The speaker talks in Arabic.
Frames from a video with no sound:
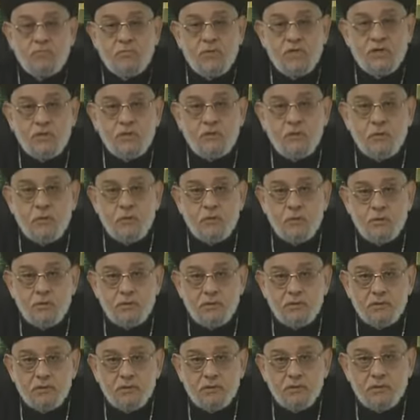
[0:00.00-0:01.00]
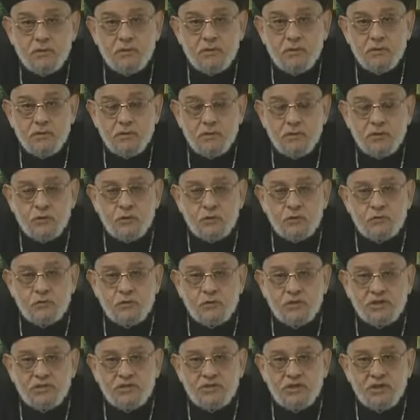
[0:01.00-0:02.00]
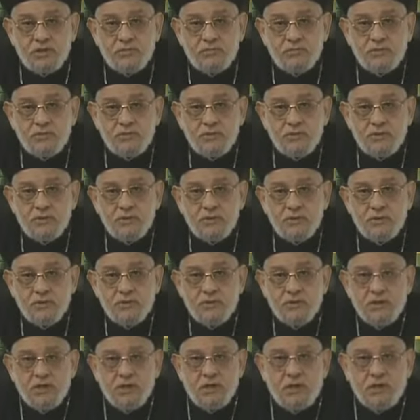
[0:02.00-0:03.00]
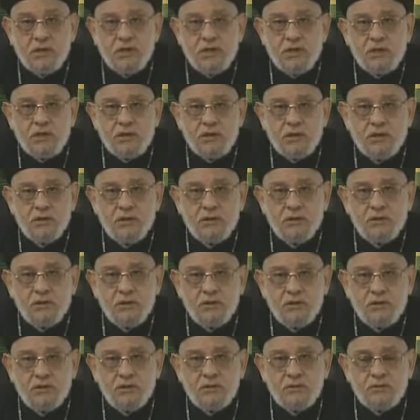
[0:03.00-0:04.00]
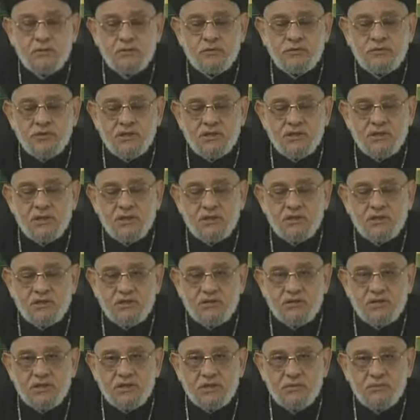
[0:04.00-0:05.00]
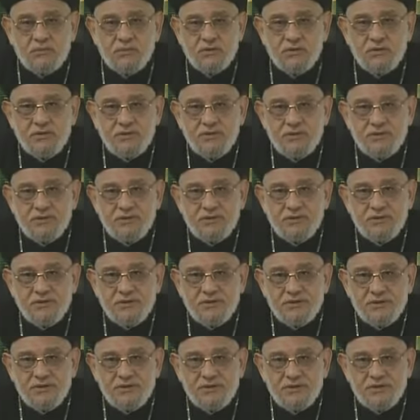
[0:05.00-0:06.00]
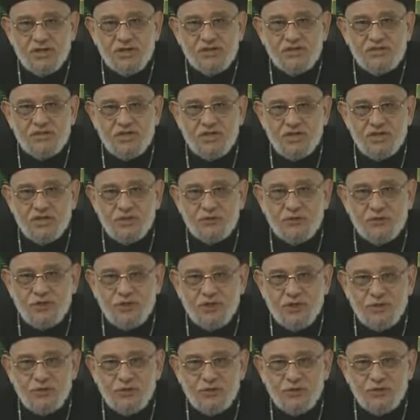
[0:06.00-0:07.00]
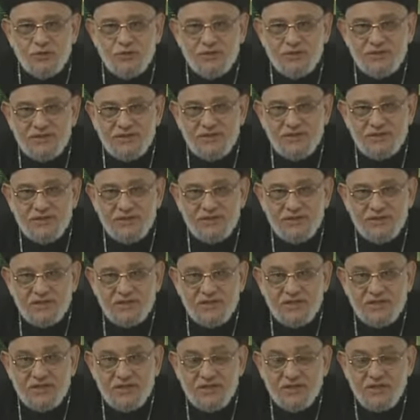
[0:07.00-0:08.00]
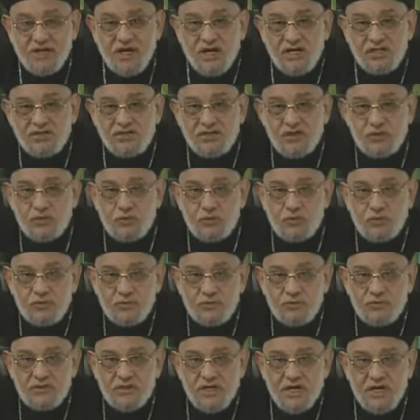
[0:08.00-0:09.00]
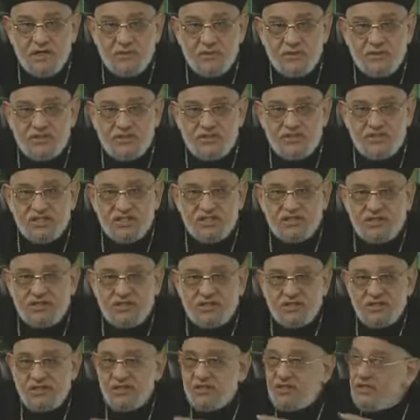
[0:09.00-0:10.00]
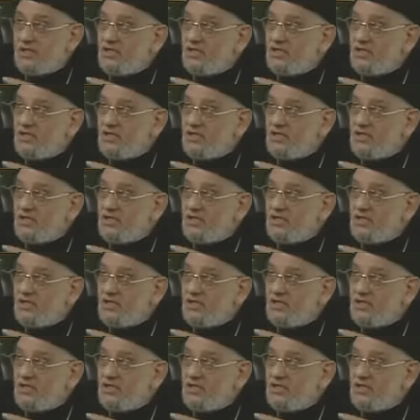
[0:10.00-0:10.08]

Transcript: مين دول اللي أوتوا الكتاب إحنا اللي أوتينا الكتاب نصارى واليهود قاتلوا يعني باختصار كده